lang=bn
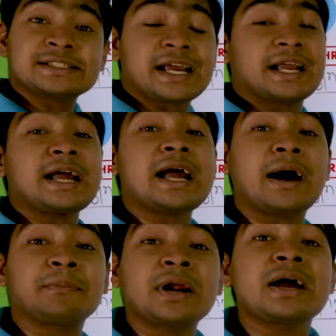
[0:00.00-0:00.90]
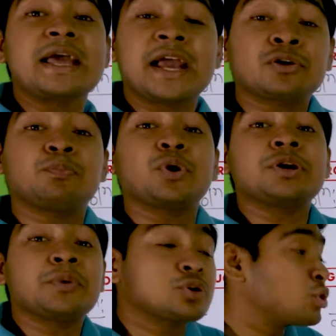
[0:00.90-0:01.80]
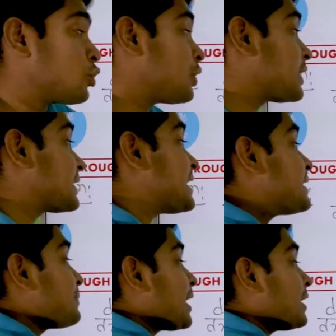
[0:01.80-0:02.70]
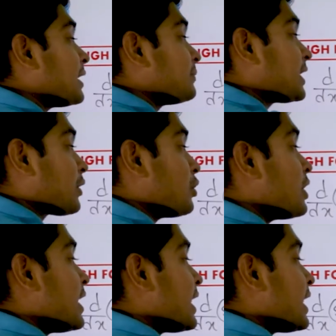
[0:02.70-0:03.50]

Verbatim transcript: এর জায়গায় আমরা একটু পরিবর্তন করে কি বানালাম দেখো